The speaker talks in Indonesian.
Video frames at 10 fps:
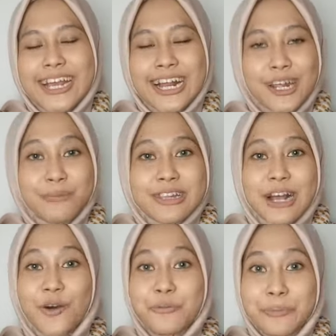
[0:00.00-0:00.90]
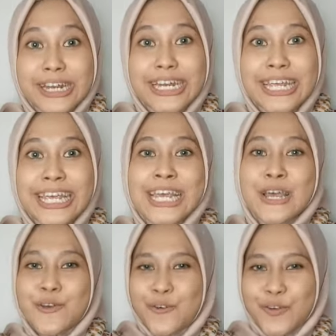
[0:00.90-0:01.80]
kalian bisa komen di
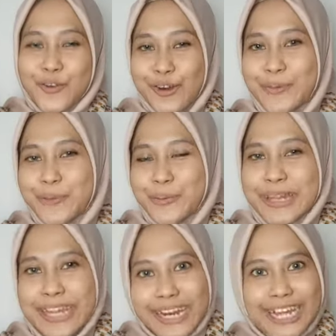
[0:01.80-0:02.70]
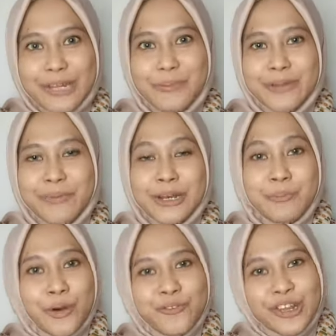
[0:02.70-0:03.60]
kolom komentar ya teman-teman di bawah